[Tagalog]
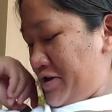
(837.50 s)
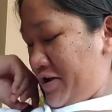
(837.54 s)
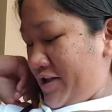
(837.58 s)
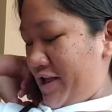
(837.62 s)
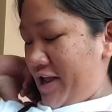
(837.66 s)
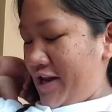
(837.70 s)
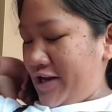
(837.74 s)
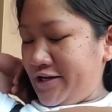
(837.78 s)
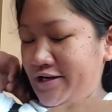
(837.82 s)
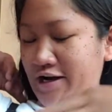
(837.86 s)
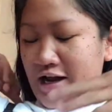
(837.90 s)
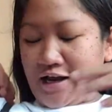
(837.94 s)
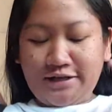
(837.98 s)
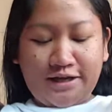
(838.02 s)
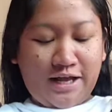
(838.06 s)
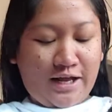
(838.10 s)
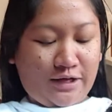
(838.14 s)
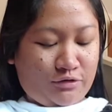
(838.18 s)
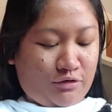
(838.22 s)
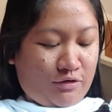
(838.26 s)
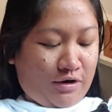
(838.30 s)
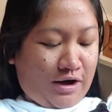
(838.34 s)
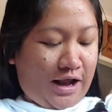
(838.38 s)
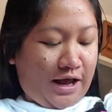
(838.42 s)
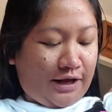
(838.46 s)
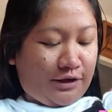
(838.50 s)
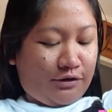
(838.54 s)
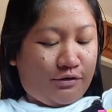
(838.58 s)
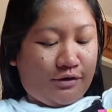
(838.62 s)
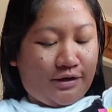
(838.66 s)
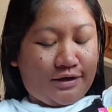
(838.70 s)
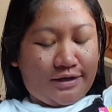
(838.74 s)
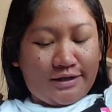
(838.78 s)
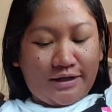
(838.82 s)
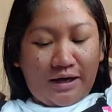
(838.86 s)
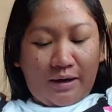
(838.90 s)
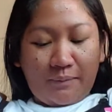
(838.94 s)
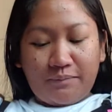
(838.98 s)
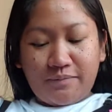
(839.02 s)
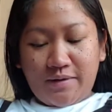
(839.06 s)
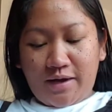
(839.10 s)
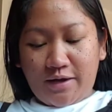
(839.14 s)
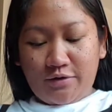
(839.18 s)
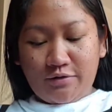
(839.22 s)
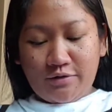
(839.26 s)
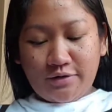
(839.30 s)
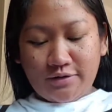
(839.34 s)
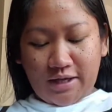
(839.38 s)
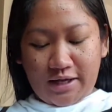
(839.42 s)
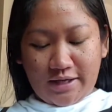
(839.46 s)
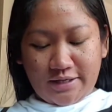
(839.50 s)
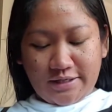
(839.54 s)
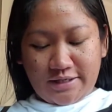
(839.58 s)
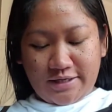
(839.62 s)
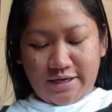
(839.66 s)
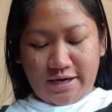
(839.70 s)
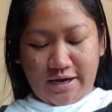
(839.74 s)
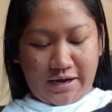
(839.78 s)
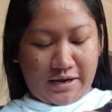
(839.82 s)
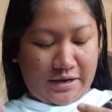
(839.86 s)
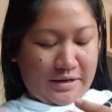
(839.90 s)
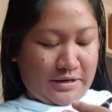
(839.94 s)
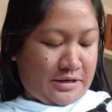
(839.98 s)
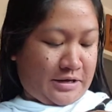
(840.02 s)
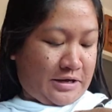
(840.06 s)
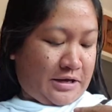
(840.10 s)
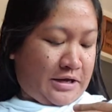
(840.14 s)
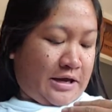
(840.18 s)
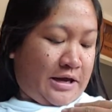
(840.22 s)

Ayan siya. Sakto lang yung strap niya, yung size niya.